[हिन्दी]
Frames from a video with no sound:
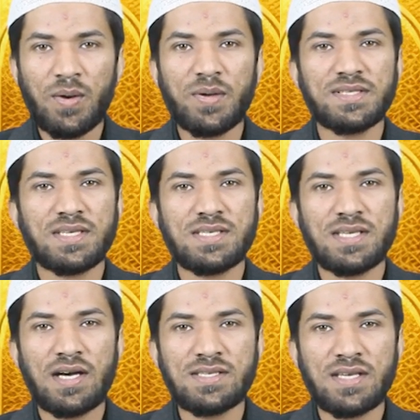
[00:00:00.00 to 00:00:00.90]
और इसके
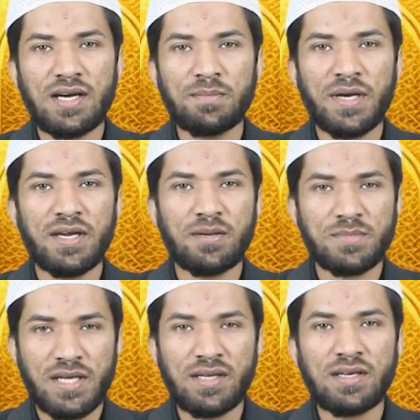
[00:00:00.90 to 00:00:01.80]
साथ साथ माह
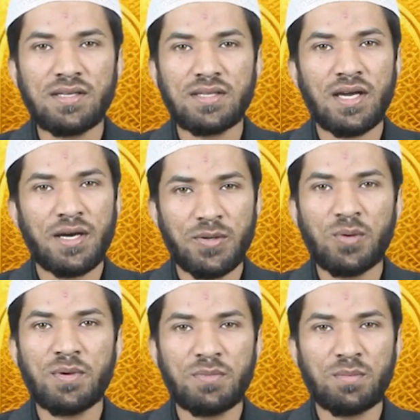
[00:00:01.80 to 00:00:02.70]
रमज़ान की
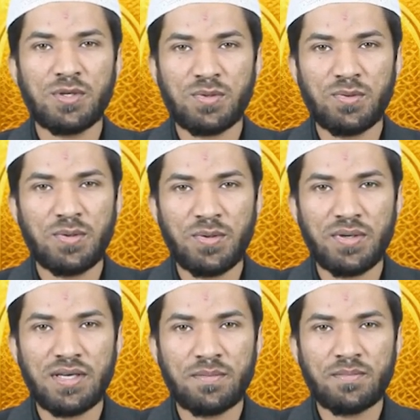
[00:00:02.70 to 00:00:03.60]
तैयारियों में भी मशगूल
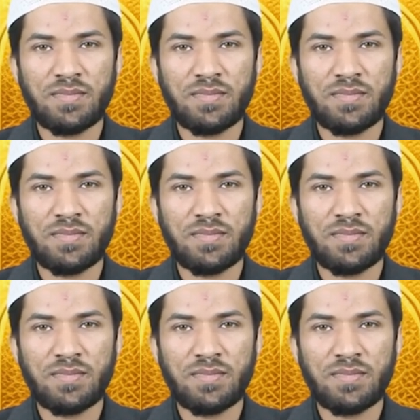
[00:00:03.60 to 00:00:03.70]
होंगे